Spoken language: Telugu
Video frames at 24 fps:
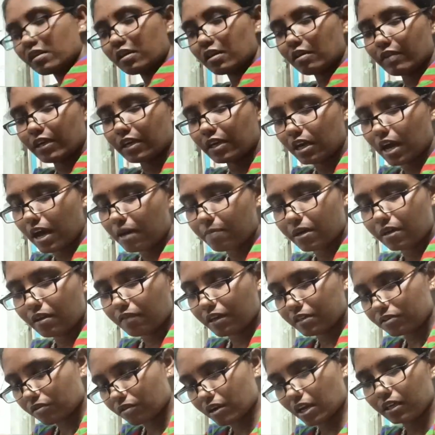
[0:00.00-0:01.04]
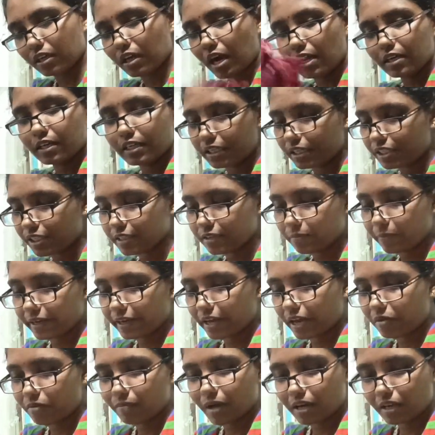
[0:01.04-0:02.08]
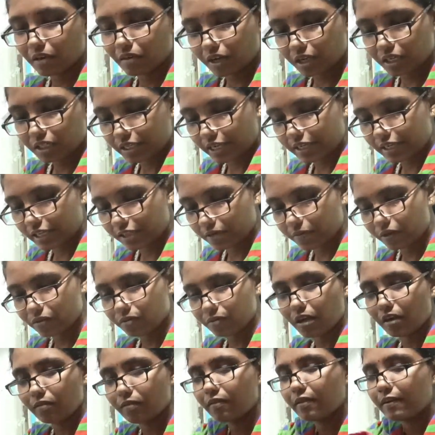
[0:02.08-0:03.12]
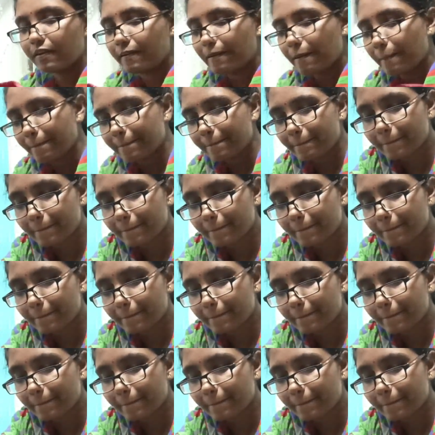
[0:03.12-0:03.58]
నేను ఎలాగో వినాయక చవితి పండుగ అయితే మీ ఊర్లో జరిగేది చూడలేదు కదా